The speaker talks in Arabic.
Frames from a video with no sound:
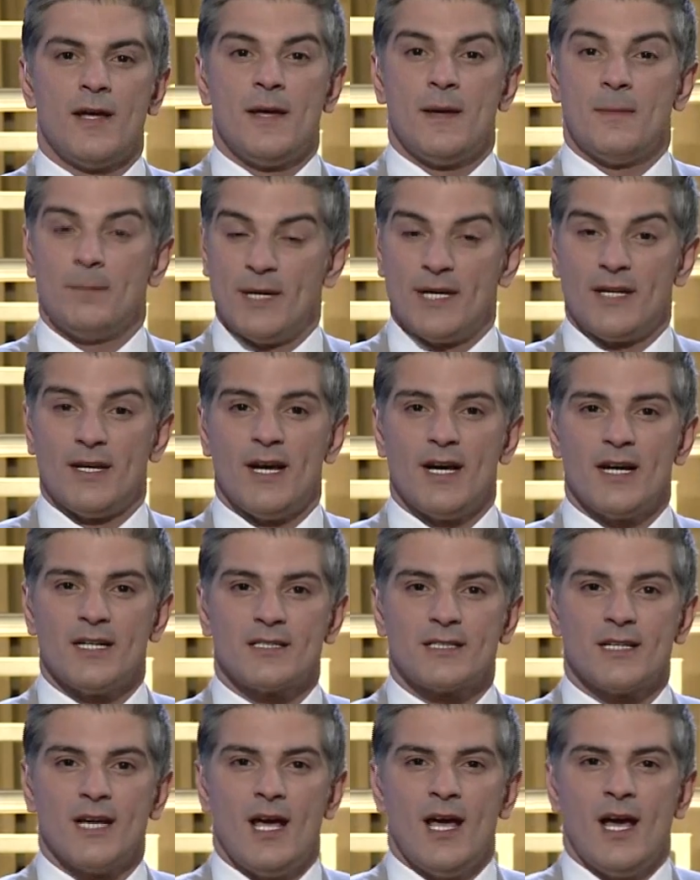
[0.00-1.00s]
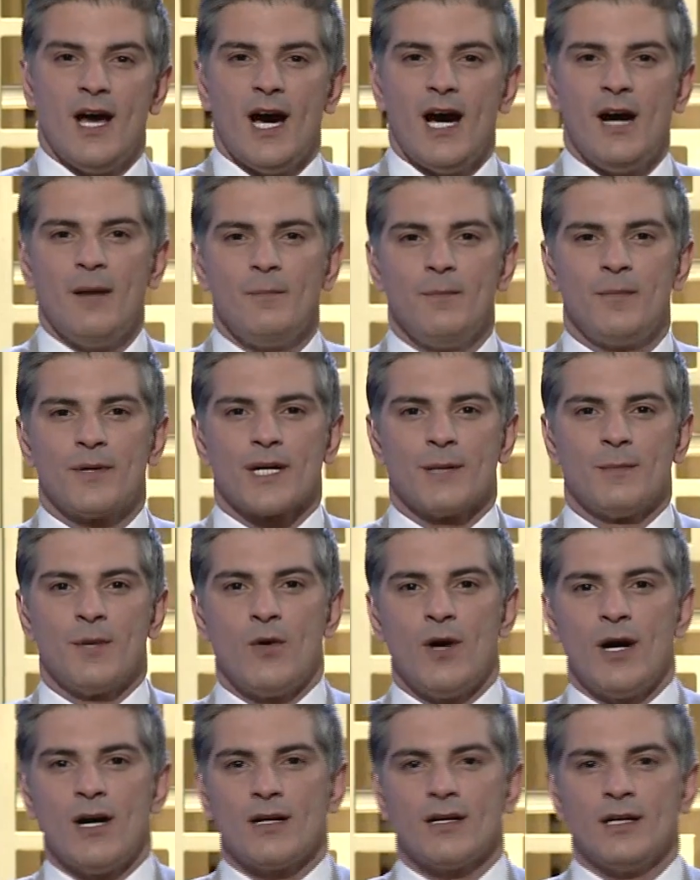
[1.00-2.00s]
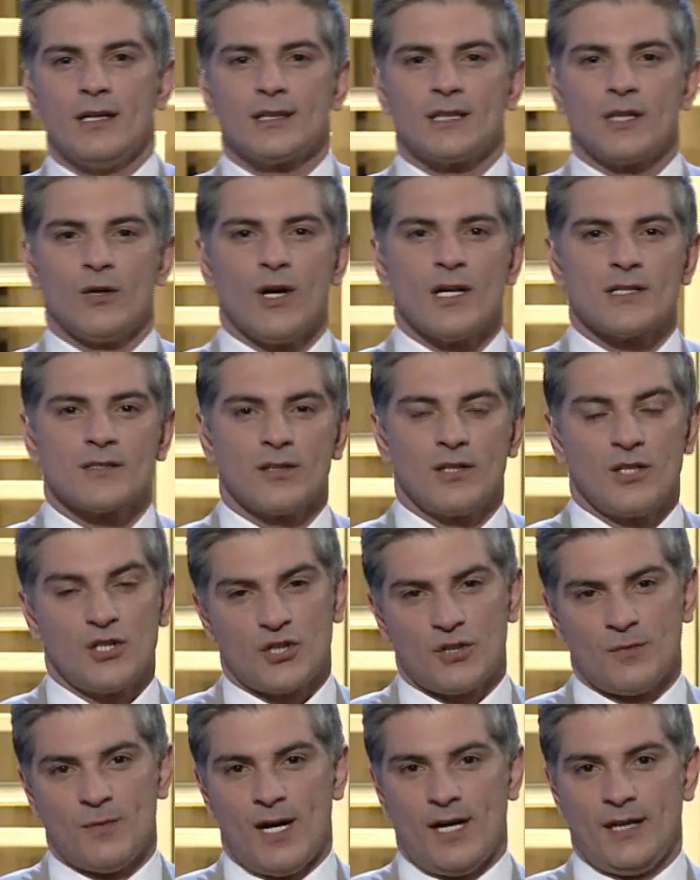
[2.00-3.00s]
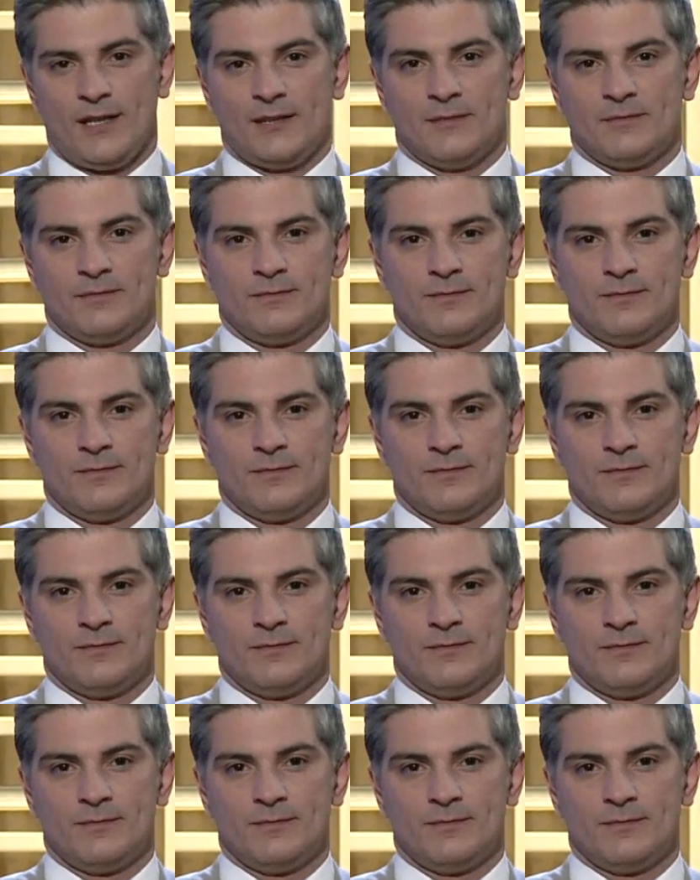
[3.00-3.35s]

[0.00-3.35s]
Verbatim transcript: بالناس عبر مواقع التواصل الاجتماعي